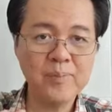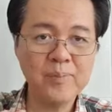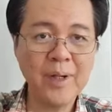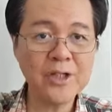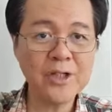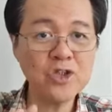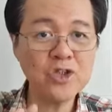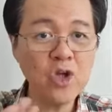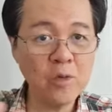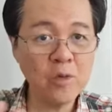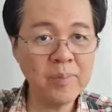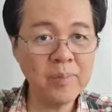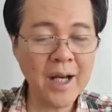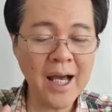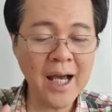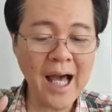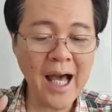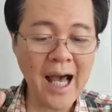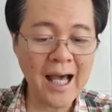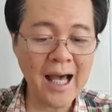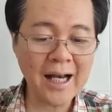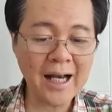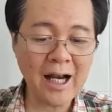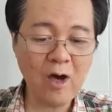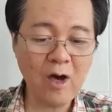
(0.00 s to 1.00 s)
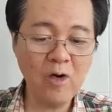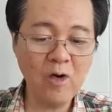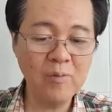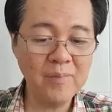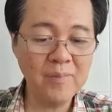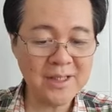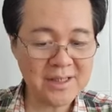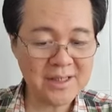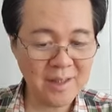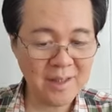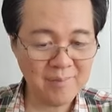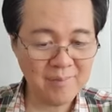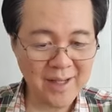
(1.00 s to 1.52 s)
pag sobrang araw,
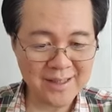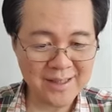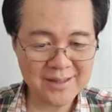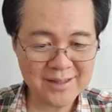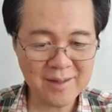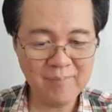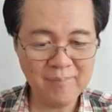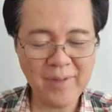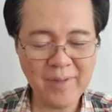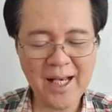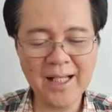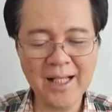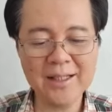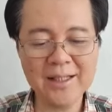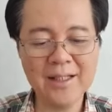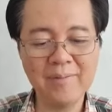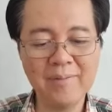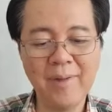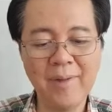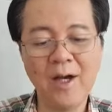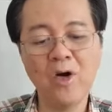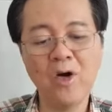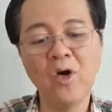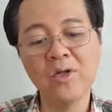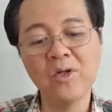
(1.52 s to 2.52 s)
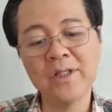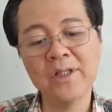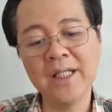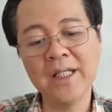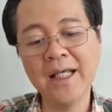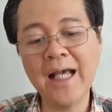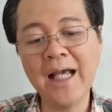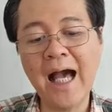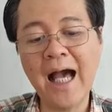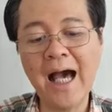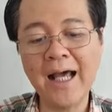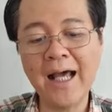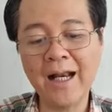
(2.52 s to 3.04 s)
masama sa balat, 'di ba?
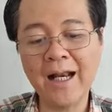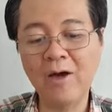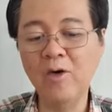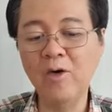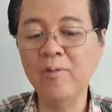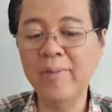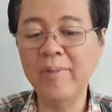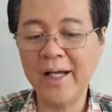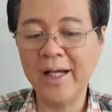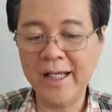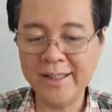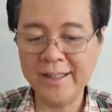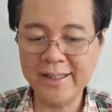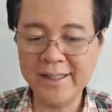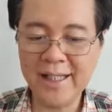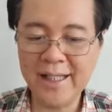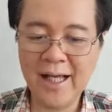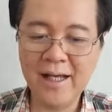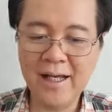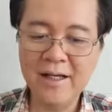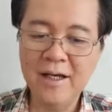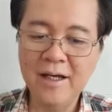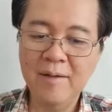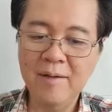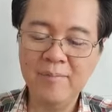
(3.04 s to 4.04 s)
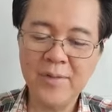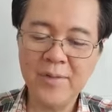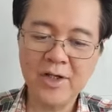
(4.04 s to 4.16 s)
Konting araw maganda.